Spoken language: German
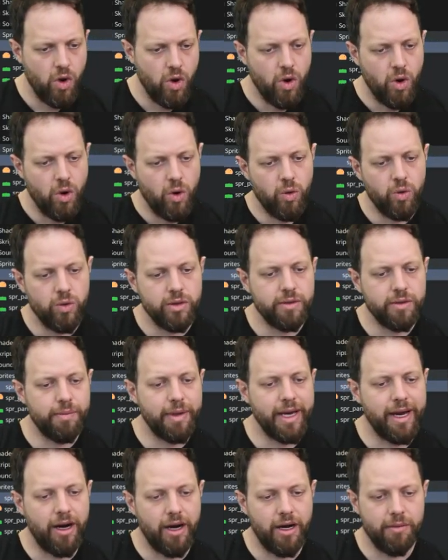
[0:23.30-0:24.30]
und
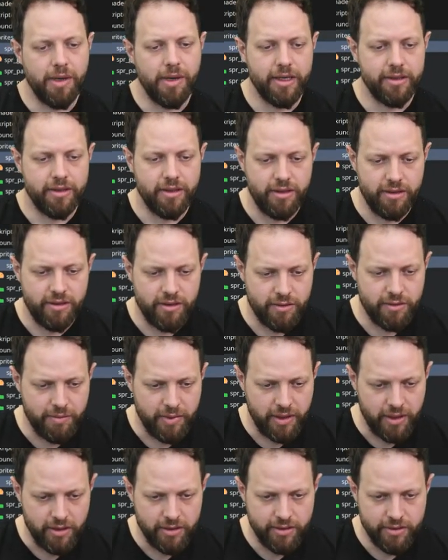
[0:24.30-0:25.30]
bearbeite dieses
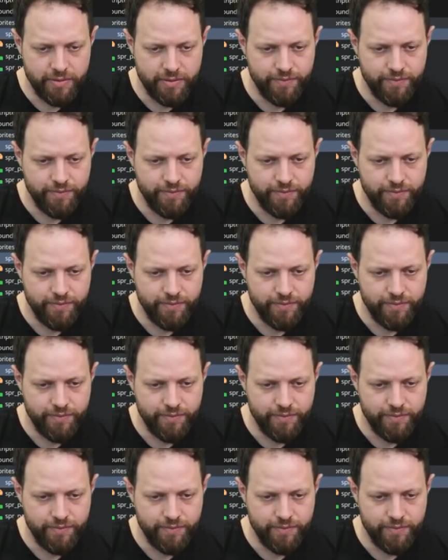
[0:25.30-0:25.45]
Bild.